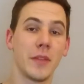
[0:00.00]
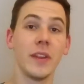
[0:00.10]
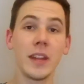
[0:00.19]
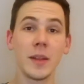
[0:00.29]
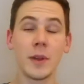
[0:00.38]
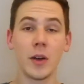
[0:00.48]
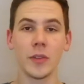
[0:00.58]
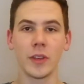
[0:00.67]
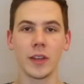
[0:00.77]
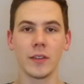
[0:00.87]
Man findet immer
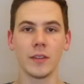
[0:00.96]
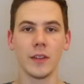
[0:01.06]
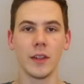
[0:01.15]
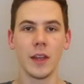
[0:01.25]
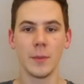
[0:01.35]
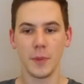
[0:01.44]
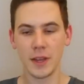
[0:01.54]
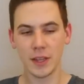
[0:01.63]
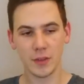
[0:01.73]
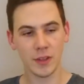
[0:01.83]
Ausreden. Bin
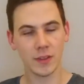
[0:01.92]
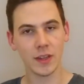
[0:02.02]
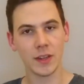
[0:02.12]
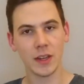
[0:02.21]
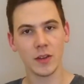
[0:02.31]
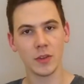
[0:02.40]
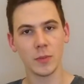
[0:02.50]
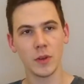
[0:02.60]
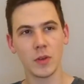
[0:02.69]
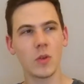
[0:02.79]
ich jetzt, wie gesagt, in der
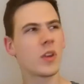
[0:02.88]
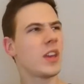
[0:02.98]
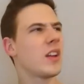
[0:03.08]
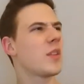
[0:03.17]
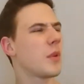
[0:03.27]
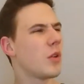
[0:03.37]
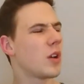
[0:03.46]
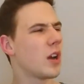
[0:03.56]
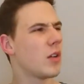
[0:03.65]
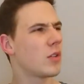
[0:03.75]
Ausbildung, okay, ja, ich
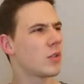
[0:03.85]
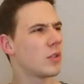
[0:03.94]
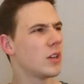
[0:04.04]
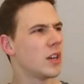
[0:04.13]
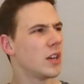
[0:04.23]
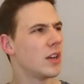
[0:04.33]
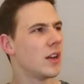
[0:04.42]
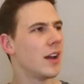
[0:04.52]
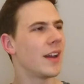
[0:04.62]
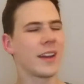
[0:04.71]
brauche ein Auto,
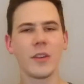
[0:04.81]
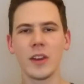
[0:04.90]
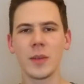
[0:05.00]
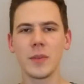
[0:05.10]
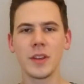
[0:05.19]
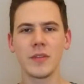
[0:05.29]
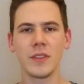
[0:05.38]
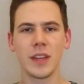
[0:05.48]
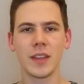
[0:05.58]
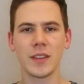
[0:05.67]
ja, dann gönne ich mir ein
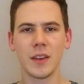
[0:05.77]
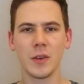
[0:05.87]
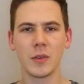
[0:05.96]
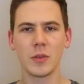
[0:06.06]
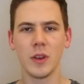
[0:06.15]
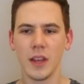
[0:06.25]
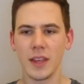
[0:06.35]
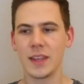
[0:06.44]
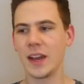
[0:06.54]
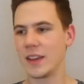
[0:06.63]
dickes Auto,
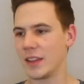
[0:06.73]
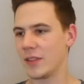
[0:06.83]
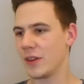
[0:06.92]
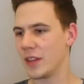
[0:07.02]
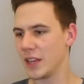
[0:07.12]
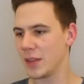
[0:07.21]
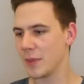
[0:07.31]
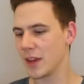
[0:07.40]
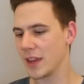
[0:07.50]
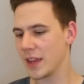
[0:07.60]
ja, jetzt verdiene ich
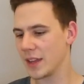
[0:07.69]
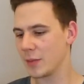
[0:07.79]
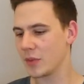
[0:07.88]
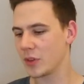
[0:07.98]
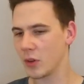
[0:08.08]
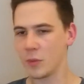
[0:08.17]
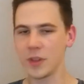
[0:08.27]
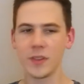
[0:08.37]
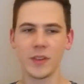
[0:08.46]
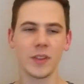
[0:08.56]
mal Geld, dann muss ich auch ein
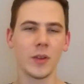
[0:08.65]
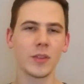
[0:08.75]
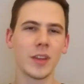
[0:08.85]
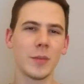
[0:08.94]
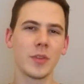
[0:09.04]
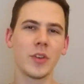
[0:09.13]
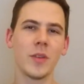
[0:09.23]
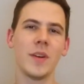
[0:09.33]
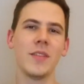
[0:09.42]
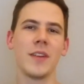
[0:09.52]
bisschen was ausgeben, muss ich
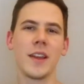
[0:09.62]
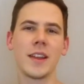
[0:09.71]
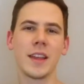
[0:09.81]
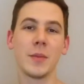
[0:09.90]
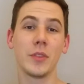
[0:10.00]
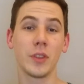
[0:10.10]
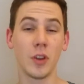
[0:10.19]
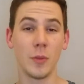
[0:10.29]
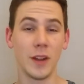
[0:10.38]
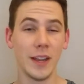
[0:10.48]
auch mal feiern gehen, muss ich
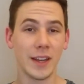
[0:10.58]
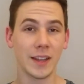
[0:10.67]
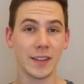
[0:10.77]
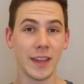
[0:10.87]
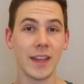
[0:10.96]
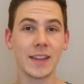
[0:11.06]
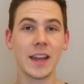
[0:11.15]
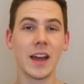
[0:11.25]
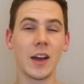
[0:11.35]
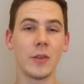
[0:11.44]
auch mal das Geld
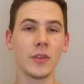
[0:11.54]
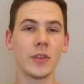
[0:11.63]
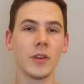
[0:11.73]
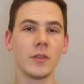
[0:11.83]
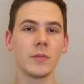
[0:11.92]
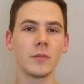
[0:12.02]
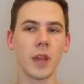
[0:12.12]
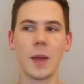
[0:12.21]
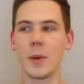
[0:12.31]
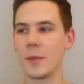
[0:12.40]
da raushauen,
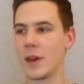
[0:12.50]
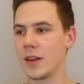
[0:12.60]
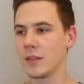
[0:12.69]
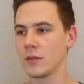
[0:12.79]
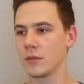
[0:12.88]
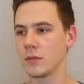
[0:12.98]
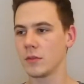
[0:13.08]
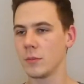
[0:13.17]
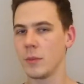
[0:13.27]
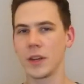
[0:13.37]
kann man machen.
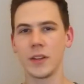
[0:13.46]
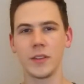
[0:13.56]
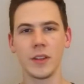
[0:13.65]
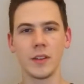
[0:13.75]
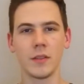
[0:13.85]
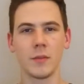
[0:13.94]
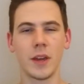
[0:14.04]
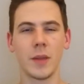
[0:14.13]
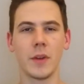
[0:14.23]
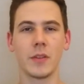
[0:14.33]
Macht es Sinn?
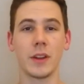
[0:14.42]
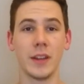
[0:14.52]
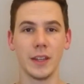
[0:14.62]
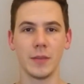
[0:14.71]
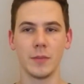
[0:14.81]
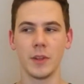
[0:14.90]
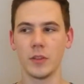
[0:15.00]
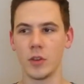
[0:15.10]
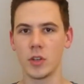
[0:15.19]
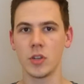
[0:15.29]
Meiner Meinung nach nicht. Man
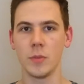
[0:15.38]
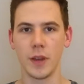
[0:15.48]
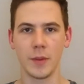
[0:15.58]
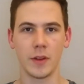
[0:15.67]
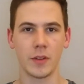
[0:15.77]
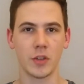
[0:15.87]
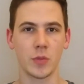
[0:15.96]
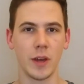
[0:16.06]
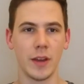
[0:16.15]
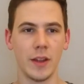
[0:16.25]
sollte meiner Meinung nach
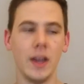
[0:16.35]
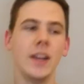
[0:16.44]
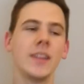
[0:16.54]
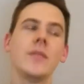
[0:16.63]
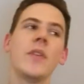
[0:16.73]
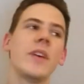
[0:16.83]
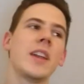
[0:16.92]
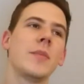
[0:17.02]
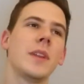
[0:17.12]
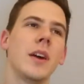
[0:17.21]
sparen. Sind wir
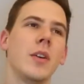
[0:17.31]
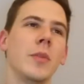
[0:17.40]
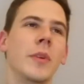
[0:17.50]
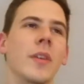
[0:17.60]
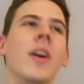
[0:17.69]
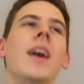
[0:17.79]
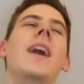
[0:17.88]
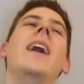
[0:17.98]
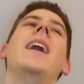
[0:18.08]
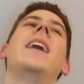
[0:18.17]
fertig mit der Ausbildung?
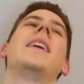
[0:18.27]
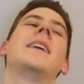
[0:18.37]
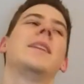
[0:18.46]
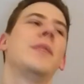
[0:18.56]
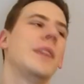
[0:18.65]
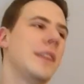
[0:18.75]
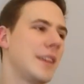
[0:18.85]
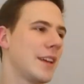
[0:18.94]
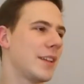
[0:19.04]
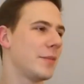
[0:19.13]
Ach, jetzt verdiene
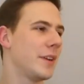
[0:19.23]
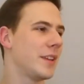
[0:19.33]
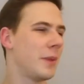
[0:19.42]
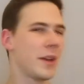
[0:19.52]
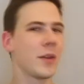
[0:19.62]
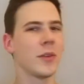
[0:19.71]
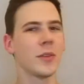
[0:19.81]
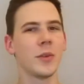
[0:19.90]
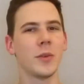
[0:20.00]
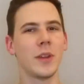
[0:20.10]
ich erstmal
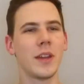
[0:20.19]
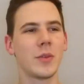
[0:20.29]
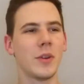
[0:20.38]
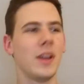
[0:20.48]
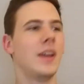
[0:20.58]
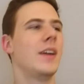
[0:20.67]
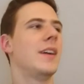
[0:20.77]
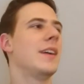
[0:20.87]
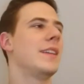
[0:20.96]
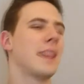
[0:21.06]
2000 Euro netto
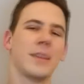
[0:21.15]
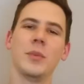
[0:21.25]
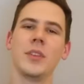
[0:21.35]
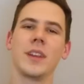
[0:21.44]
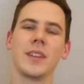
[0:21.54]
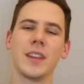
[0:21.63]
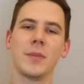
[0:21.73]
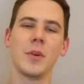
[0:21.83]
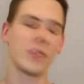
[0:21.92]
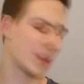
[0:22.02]
das muss ich jetzt
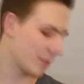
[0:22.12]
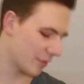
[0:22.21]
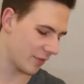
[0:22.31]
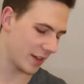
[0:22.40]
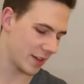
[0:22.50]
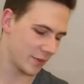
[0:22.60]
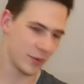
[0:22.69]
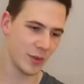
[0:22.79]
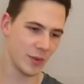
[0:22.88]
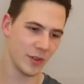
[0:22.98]
erstmal ausgeben. Fette
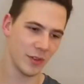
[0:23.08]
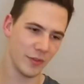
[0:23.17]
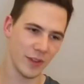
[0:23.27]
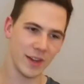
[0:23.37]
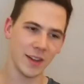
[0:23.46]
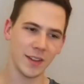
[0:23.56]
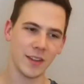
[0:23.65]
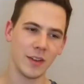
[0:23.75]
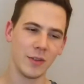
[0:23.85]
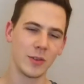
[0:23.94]
Wohnung, fetteres
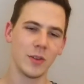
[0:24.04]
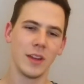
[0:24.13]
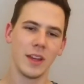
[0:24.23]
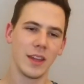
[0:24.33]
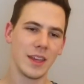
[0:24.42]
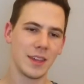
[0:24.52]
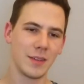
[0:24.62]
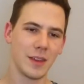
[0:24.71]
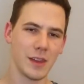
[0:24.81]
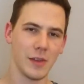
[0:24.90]
Auto.
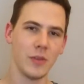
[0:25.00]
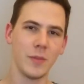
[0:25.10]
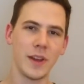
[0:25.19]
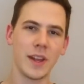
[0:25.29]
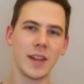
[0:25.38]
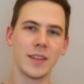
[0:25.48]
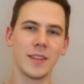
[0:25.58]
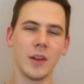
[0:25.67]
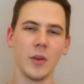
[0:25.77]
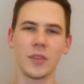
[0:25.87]
Ich erhöhe meine
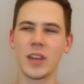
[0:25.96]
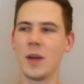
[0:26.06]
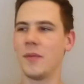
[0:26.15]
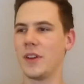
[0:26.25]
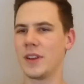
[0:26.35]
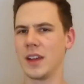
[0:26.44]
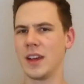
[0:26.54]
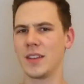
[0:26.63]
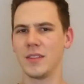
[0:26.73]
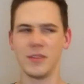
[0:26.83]
ganzen Ausgaben.
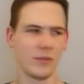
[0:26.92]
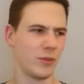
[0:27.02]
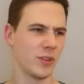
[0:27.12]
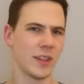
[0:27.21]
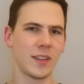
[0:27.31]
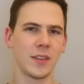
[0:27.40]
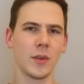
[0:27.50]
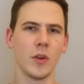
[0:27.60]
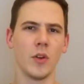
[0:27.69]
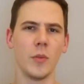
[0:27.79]
Vertrag für 60
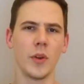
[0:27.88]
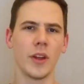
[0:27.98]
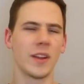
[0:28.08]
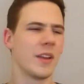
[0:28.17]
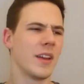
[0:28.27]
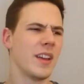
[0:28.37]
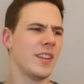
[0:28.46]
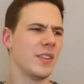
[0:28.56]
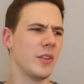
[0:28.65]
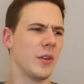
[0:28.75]
Euro im Monat
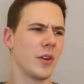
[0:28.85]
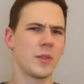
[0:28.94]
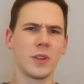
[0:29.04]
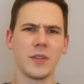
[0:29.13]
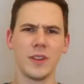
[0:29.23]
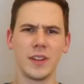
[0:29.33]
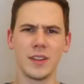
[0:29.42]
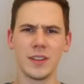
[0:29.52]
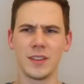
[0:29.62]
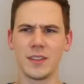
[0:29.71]
ist in Ordnung. Ich
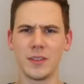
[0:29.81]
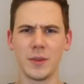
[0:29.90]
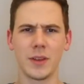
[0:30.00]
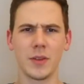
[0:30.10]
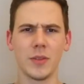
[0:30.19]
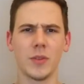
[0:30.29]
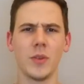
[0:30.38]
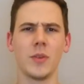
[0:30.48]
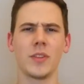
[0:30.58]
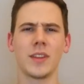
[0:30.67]
verdiene jetzt 2000
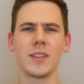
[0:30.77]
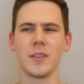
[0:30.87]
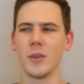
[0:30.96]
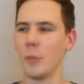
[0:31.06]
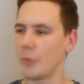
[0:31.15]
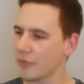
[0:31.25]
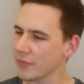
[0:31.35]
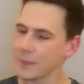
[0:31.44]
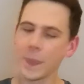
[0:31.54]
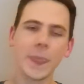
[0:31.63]
Euro, 60 Euro. Pff,
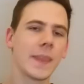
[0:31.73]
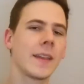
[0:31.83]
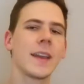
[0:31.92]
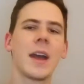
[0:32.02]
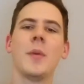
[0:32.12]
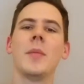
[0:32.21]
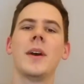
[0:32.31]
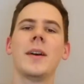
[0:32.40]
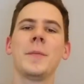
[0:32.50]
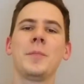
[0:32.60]
kann man
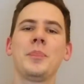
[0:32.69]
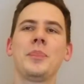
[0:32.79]
machen.